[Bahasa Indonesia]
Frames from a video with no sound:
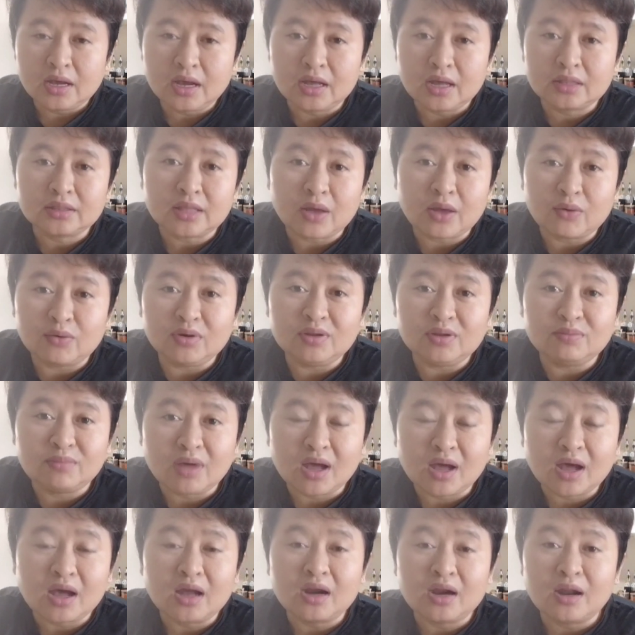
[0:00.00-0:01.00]
nggak tahu
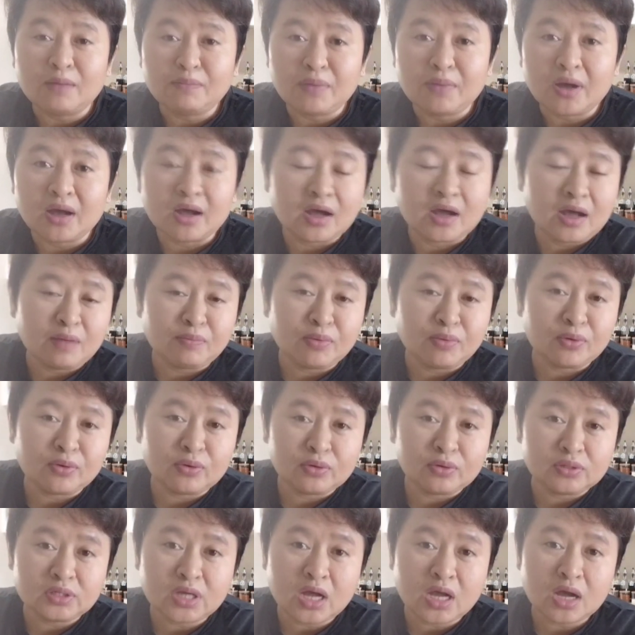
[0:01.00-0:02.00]
dimakan apa enggak
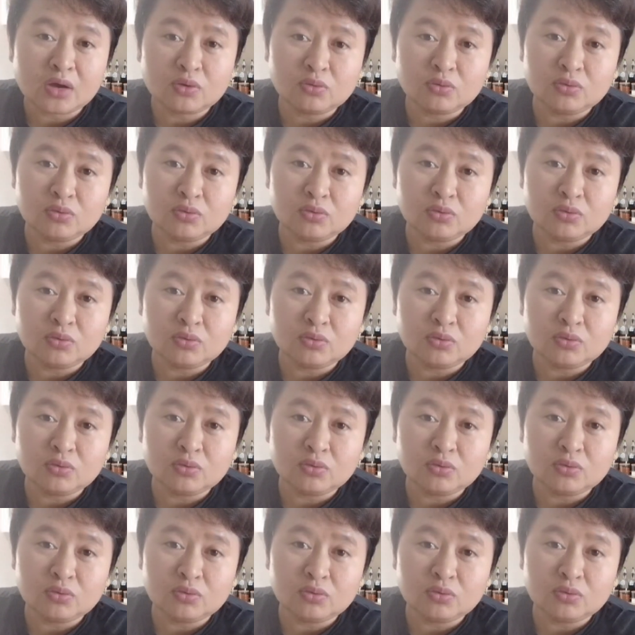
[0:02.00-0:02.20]
pokoknya